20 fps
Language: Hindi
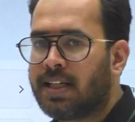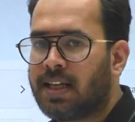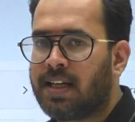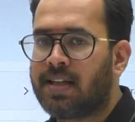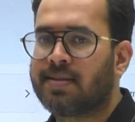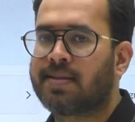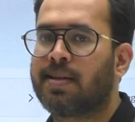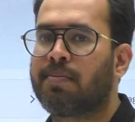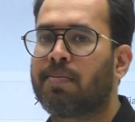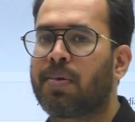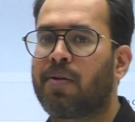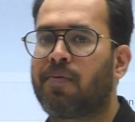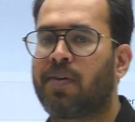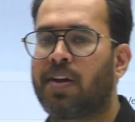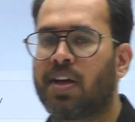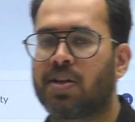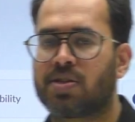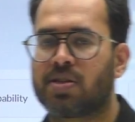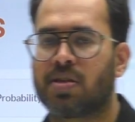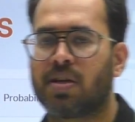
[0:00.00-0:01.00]

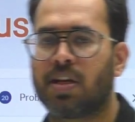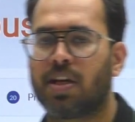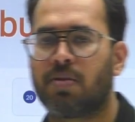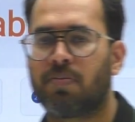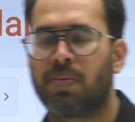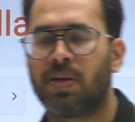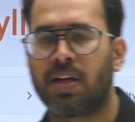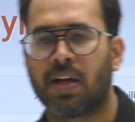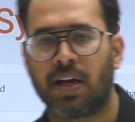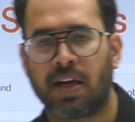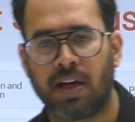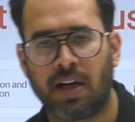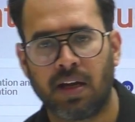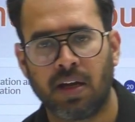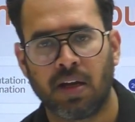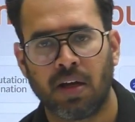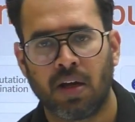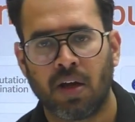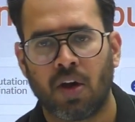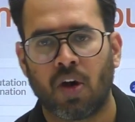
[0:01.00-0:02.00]
सिंप्लीफिकेशन के भी हैं
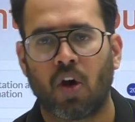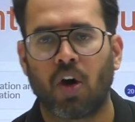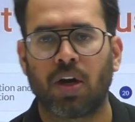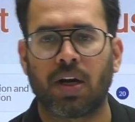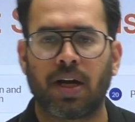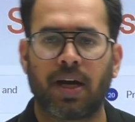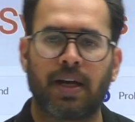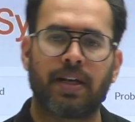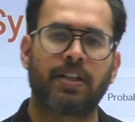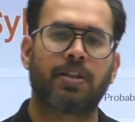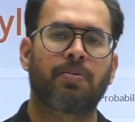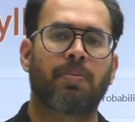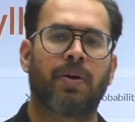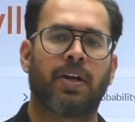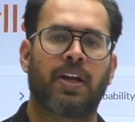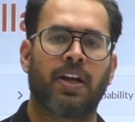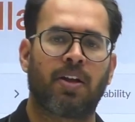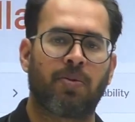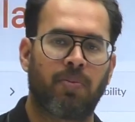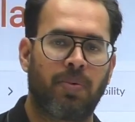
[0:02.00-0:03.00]
और
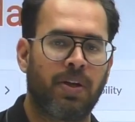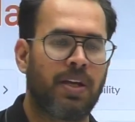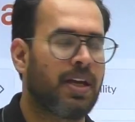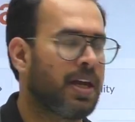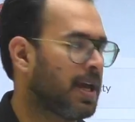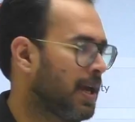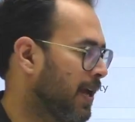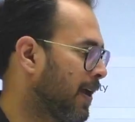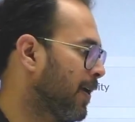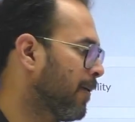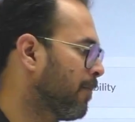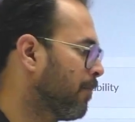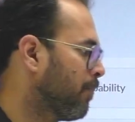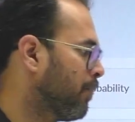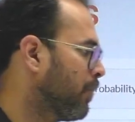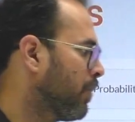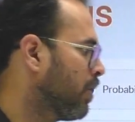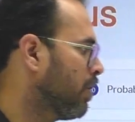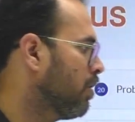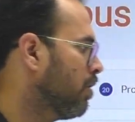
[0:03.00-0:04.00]
अरिथमेटिक भी है
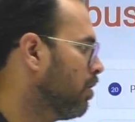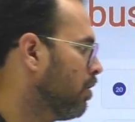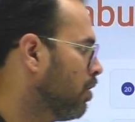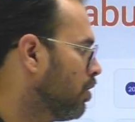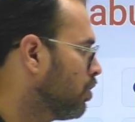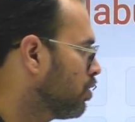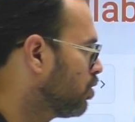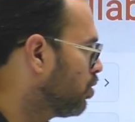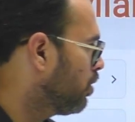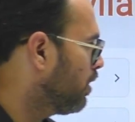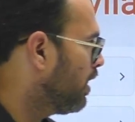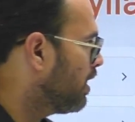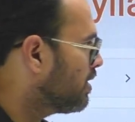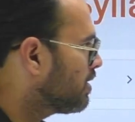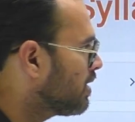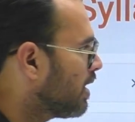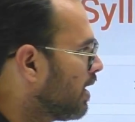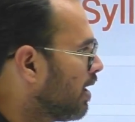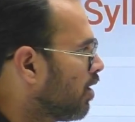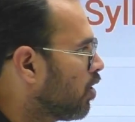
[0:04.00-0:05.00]
सो so, ये
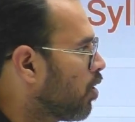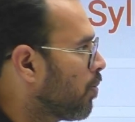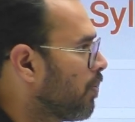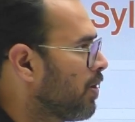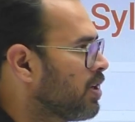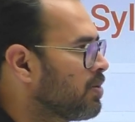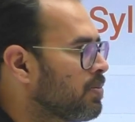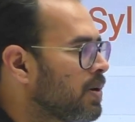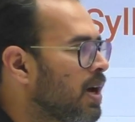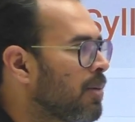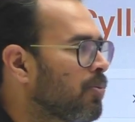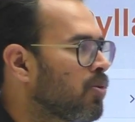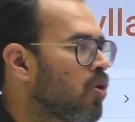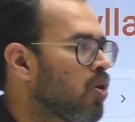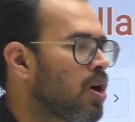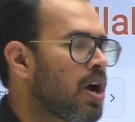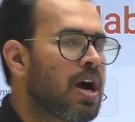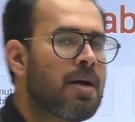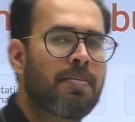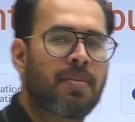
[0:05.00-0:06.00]
सारे टॉपिक्स पे आपको
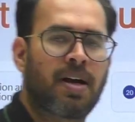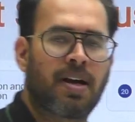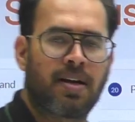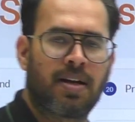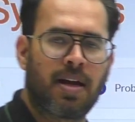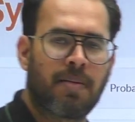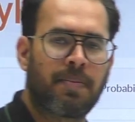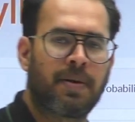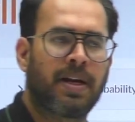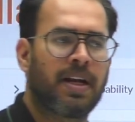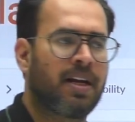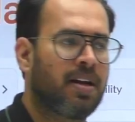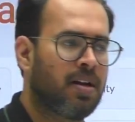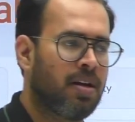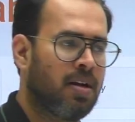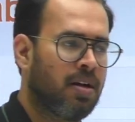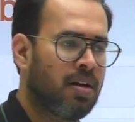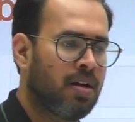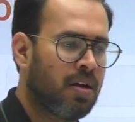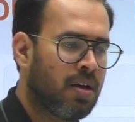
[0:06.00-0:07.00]
काम करना पड़ेगा
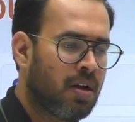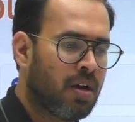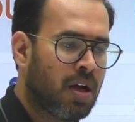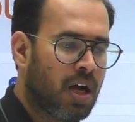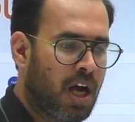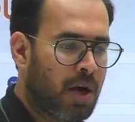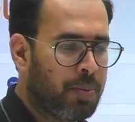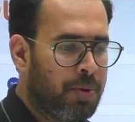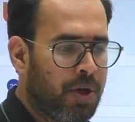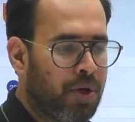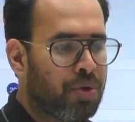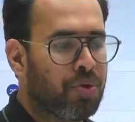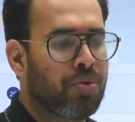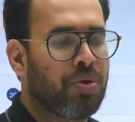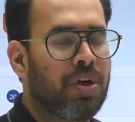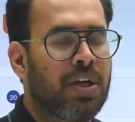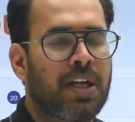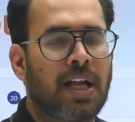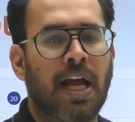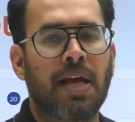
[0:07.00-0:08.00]
अभी क्योंकि
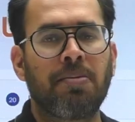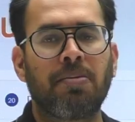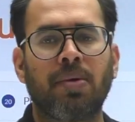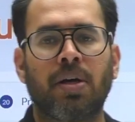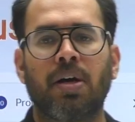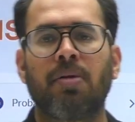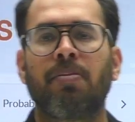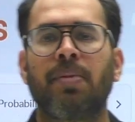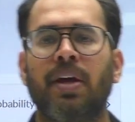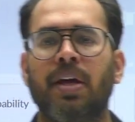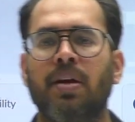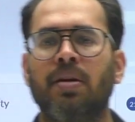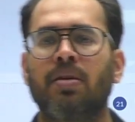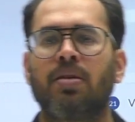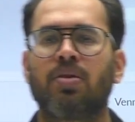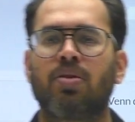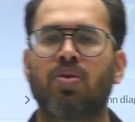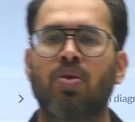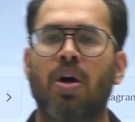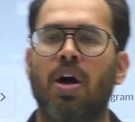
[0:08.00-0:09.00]
टाइम कम है
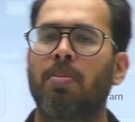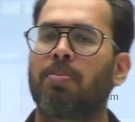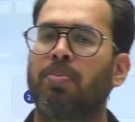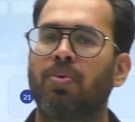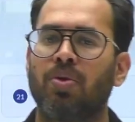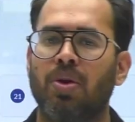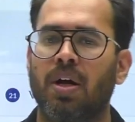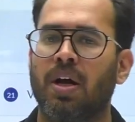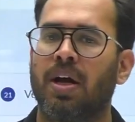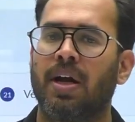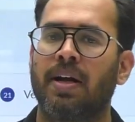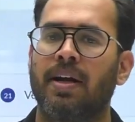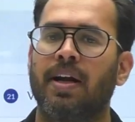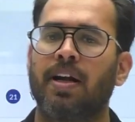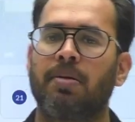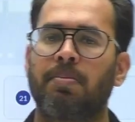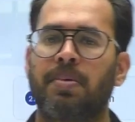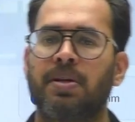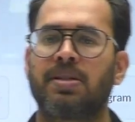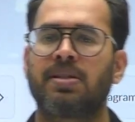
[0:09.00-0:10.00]
तो आप पूरा 100
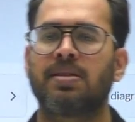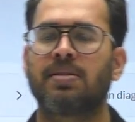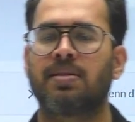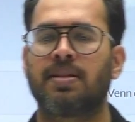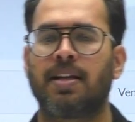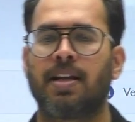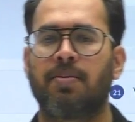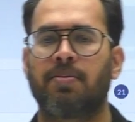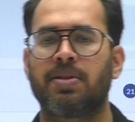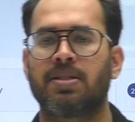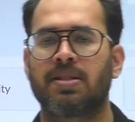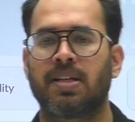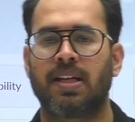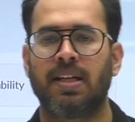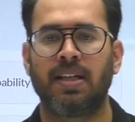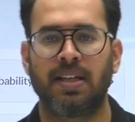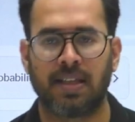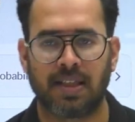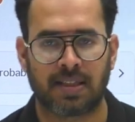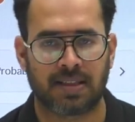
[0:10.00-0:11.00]
परसेंट सिलेबस नहीं
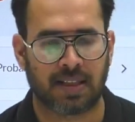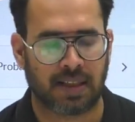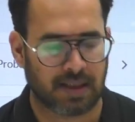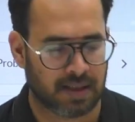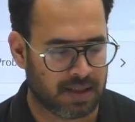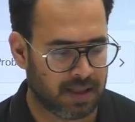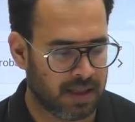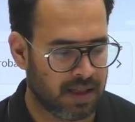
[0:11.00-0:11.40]
कर सकते